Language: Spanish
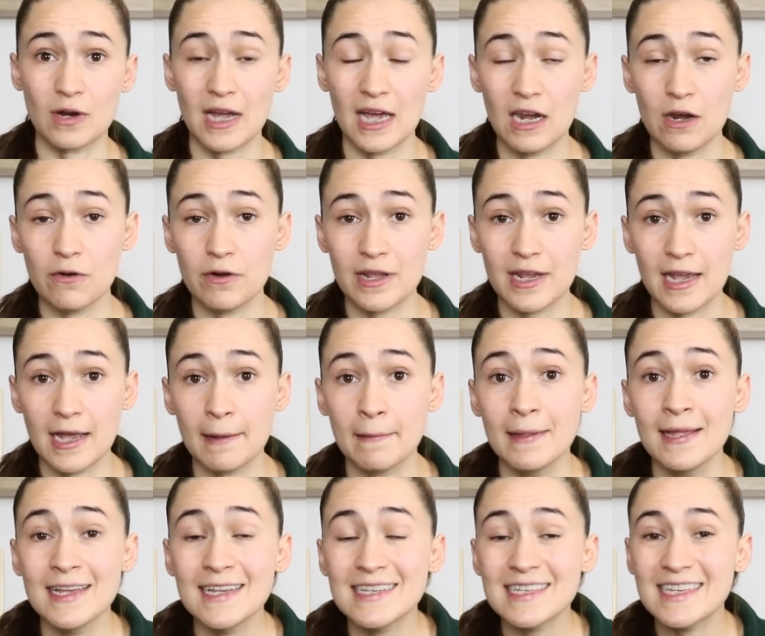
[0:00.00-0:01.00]
calórica,
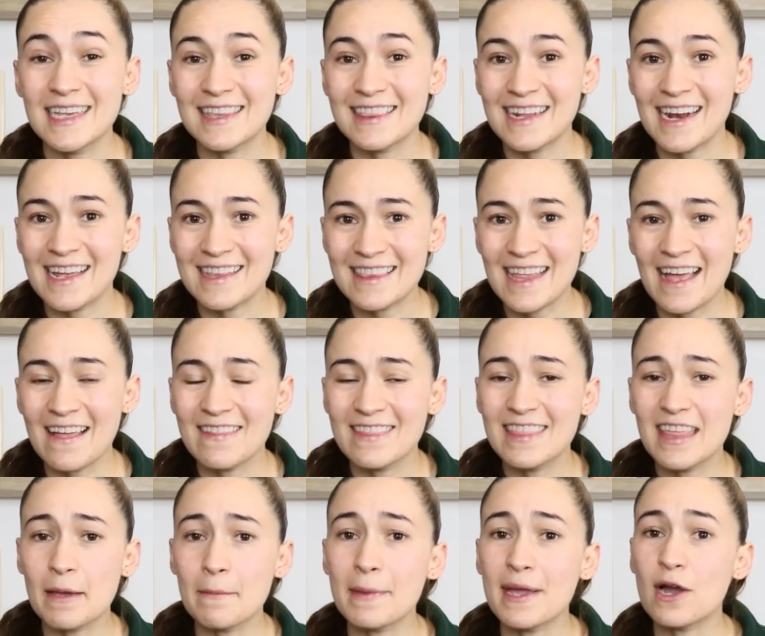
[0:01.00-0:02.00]
se trata
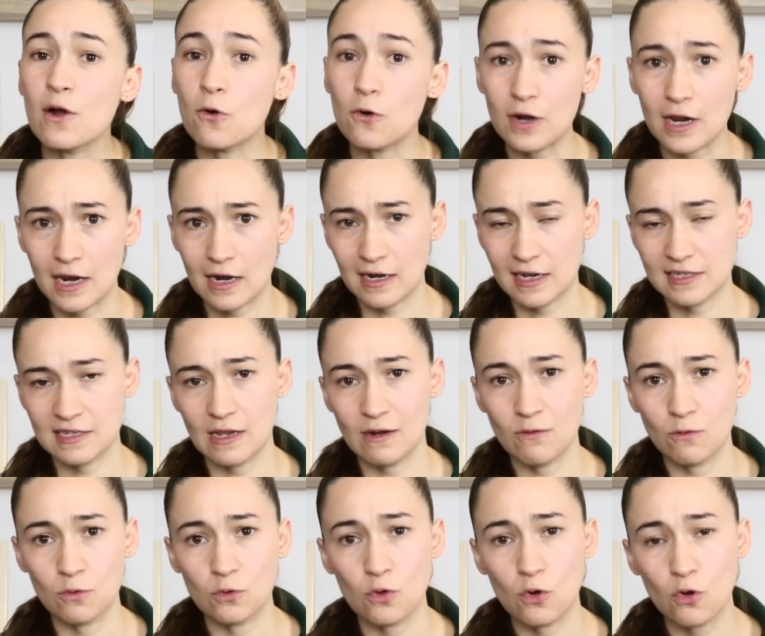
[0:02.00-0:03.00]
de mejorar la
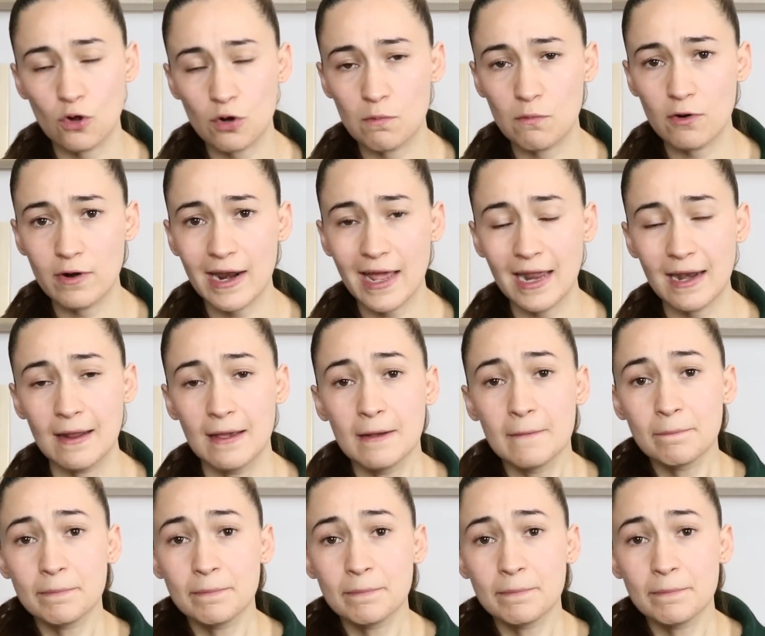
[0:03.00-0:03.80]
salud hormonal.